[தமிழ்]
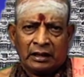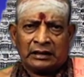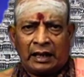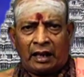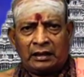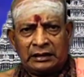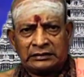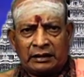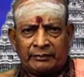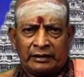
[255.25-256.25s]
அதனால
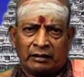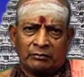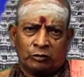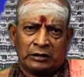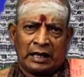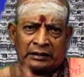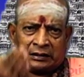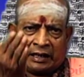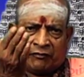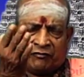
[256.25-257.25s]
தான் தமிழ்
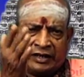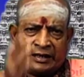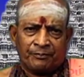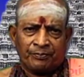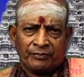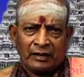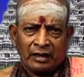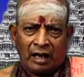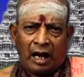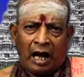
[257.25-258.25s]
மூதாட்டி அவ்வை
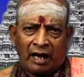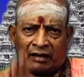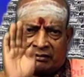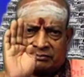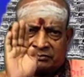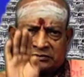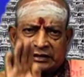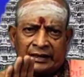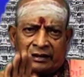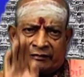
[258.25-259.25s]
அறம்
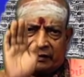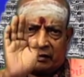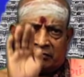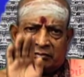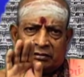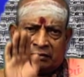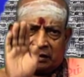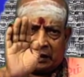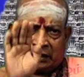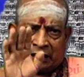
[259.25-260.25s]
செய்ய விரும்பு
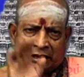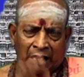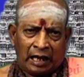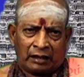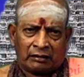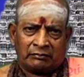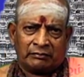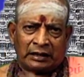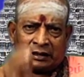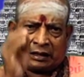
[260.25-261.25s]
என்றால்
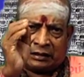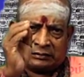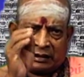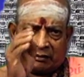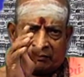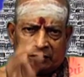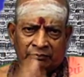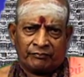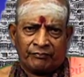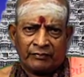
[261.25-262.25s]
அறம் என்றால்
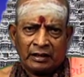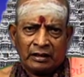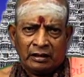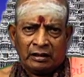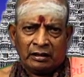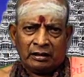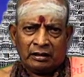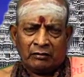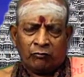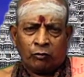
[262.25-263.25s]
தர்மம்
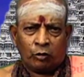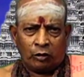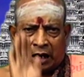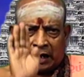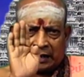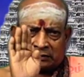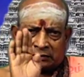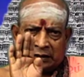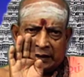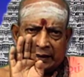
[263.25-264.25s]
ஒரு
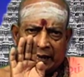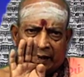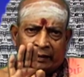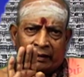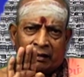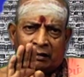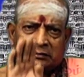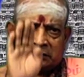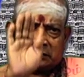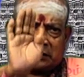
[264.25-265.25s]
காலத்திலேயே
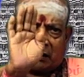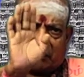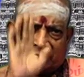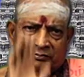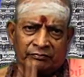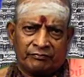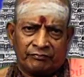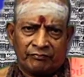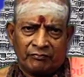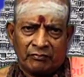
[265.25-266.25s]
அழியாதது தர்மம்
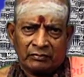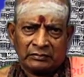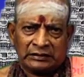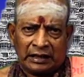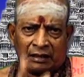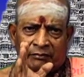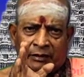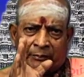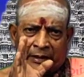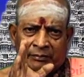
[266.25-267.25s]
இந்த
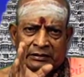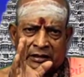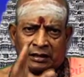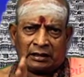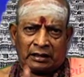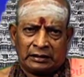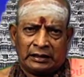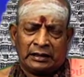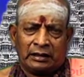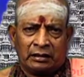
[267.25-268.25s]
தர்மம் என்பது
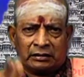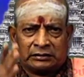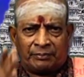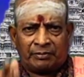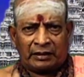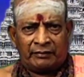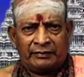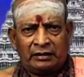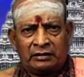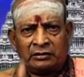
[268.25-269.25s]
இருக்கிறதே எடுத்த
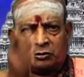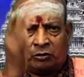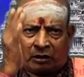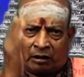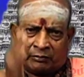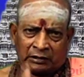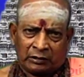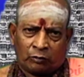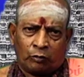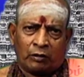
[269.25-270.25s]
பிறவிகள் தோறும்
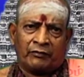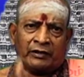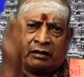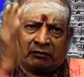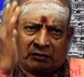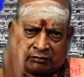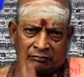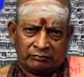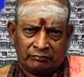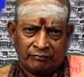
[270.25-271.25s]
நமக்கு கூடவே வரும்